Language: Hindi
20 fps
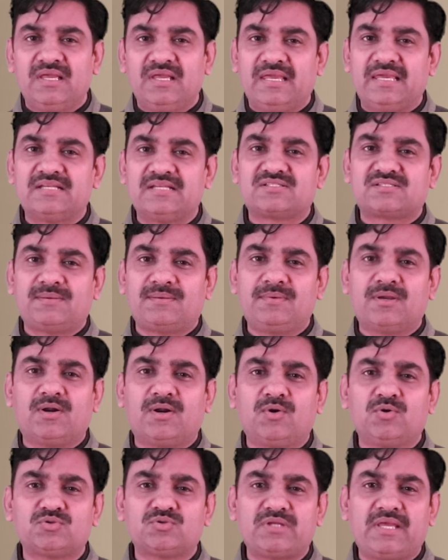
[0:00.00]
इन
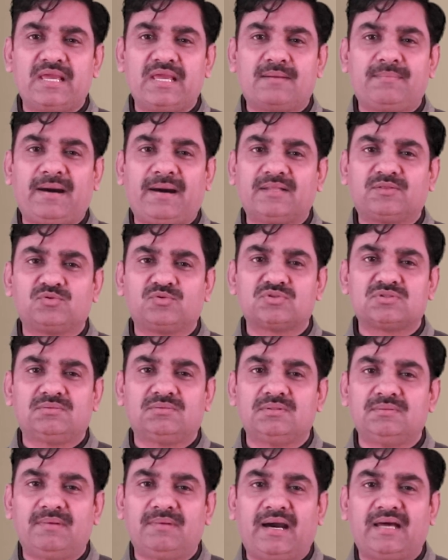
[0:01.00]
समीकरणों से एक बात तो
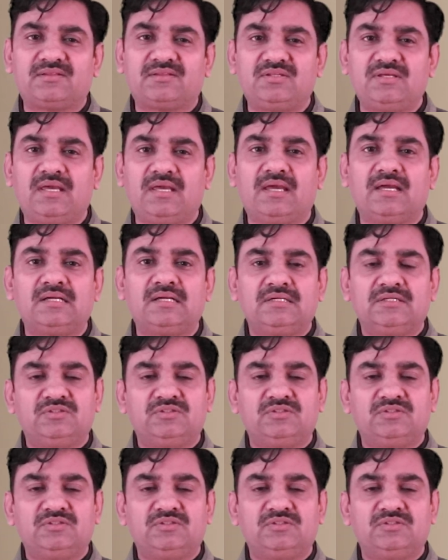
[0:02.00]
समझ में आती है